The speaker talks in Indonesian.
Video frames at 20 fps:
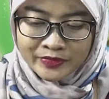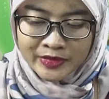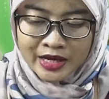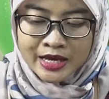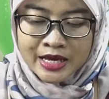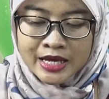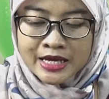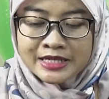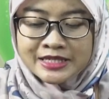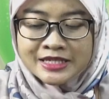
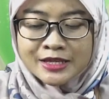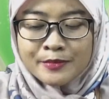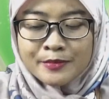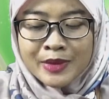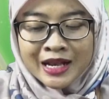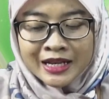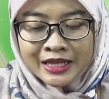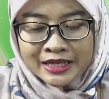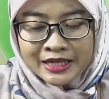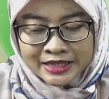
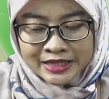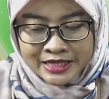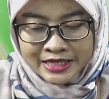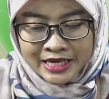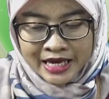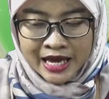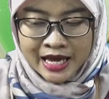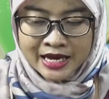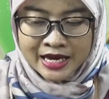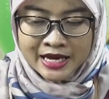
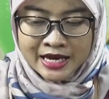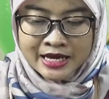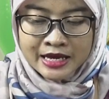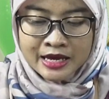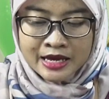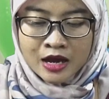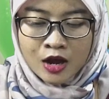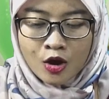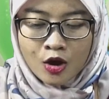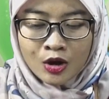Sebaliknya,
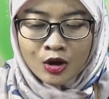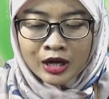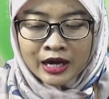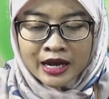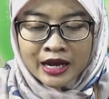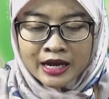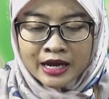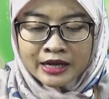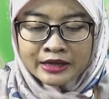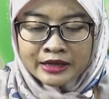
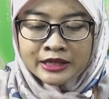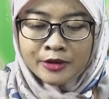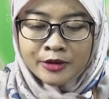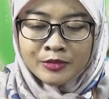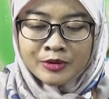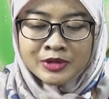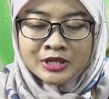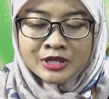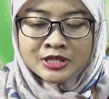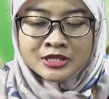orang yang
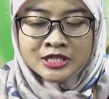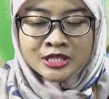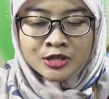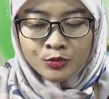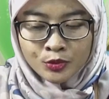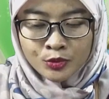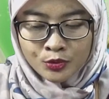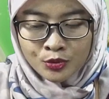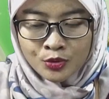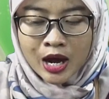
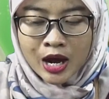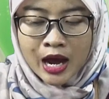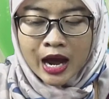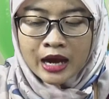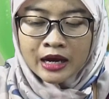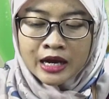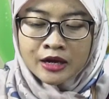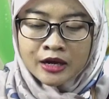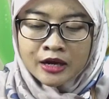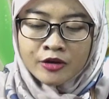membencimu
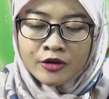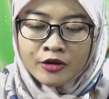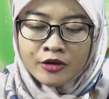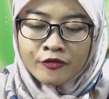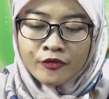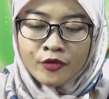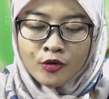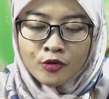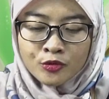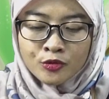akan
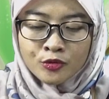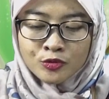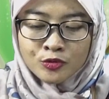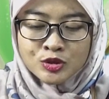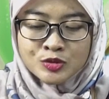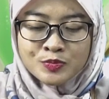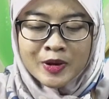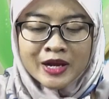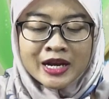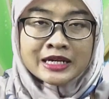fokus
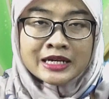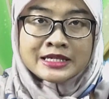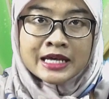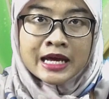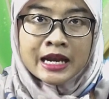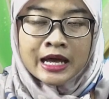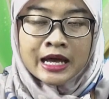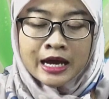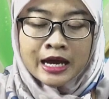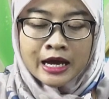pada
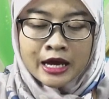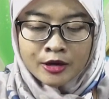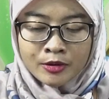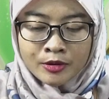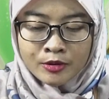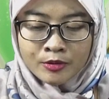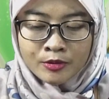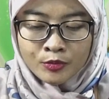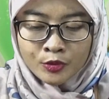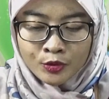
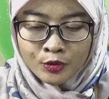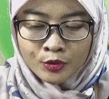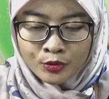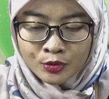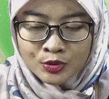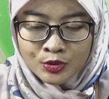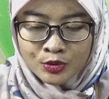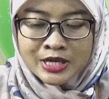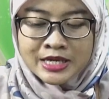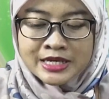kesalahanmu
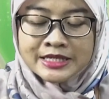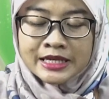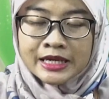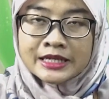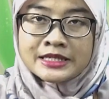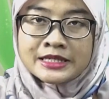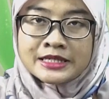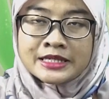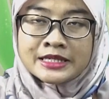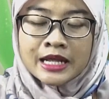
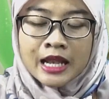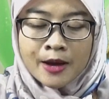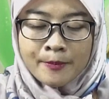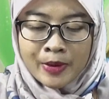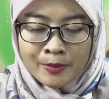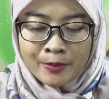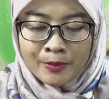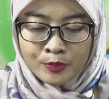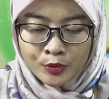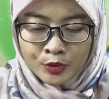sekecil
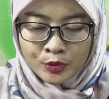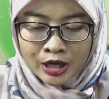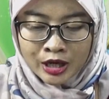apapun,